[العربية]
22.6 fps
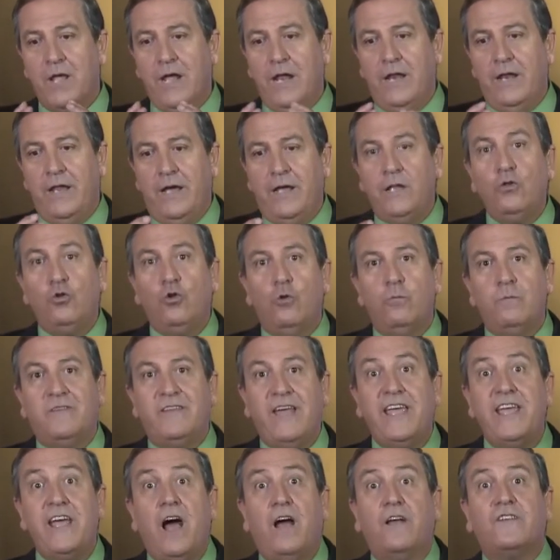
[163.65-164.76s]
اللي عندهم
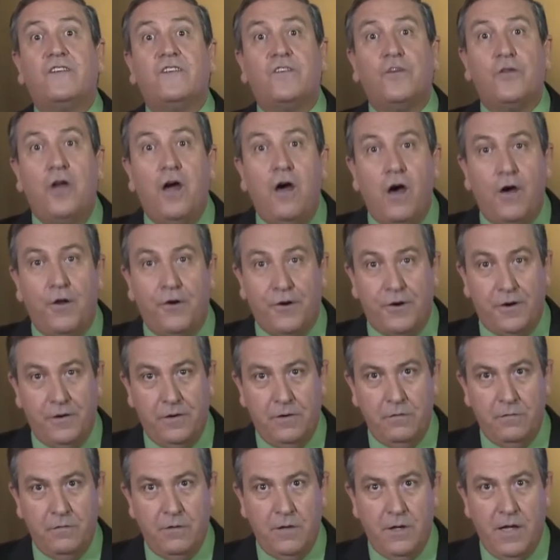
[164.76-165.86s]
زي اسرار
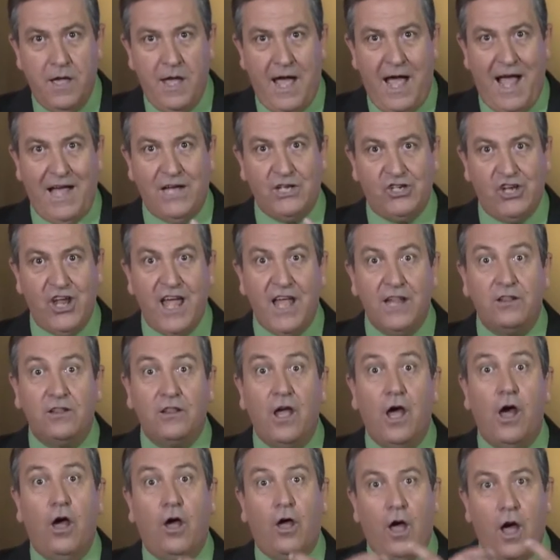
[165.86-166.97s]

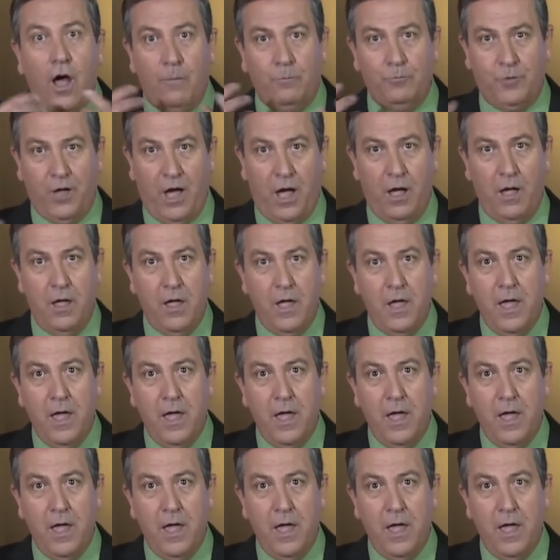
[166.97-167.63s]
حاجات غامضه